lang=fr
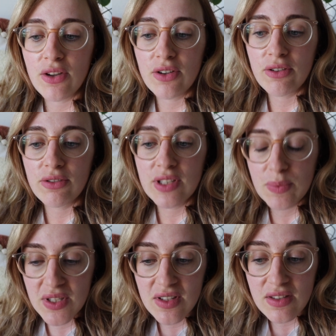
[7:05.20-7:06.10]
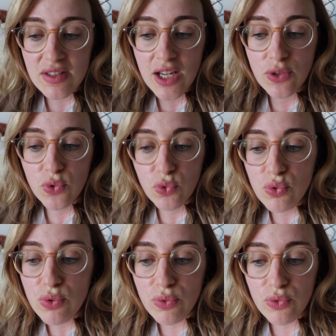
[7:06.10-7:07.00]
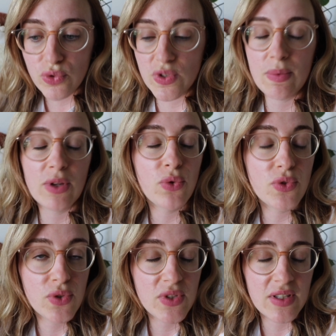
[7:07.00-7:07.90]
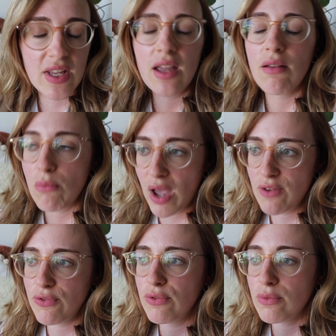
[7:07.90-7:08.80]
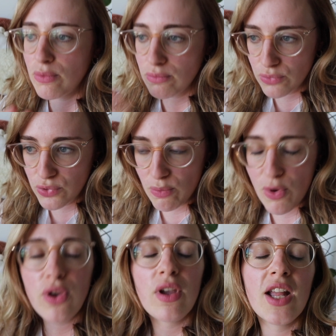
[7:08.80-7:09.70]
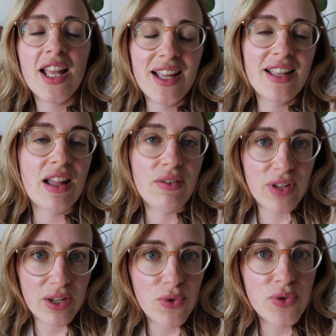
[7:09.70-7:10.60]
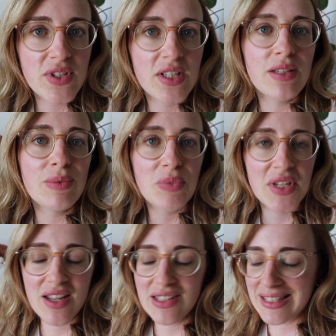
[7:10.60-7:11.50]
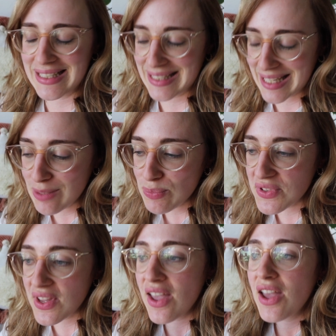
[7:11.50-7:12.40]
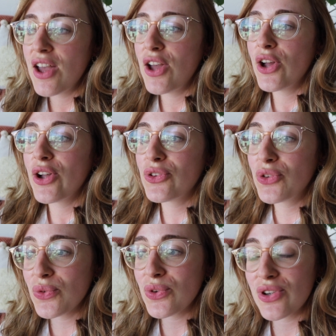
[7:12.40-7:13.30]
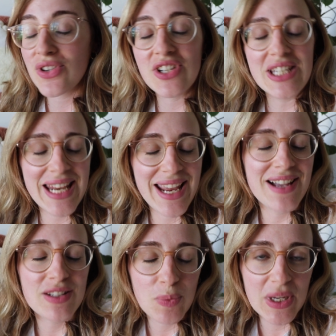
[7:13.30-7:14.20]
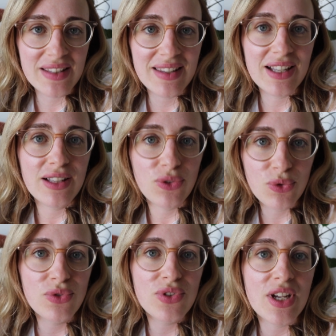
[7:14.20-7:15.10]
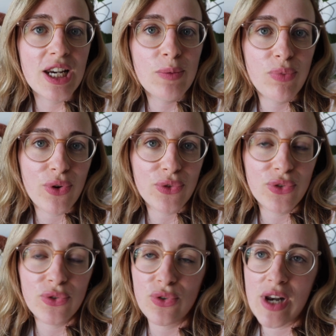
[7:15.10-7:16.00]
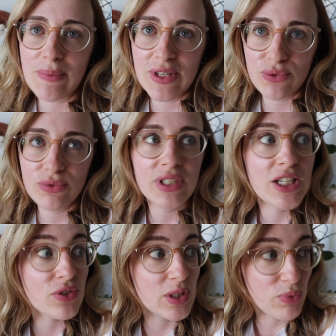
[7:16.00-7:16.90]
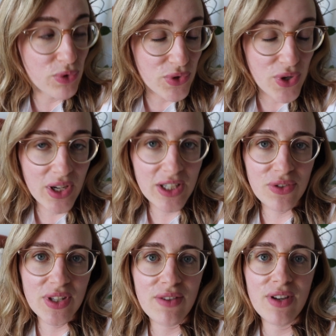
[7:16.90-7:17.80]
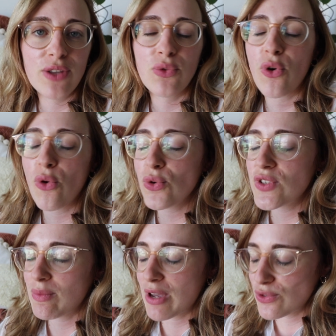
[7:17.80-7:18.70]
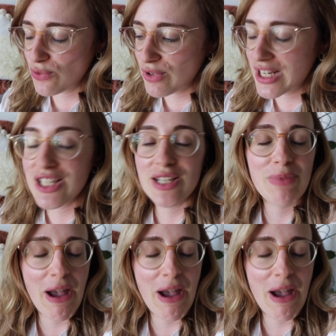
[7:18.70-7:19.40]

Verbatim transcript: euh, des petits insectes tout ronds, je sais pas trop ce que c'était, bref, on s'en moque. Et il y avait aussi bien des trips. Donc j'ai inspecté toutes les plantes de la maison et j'en ai plusieurs qui en avaient donc en gros ça m'a saoulé, j'ai pas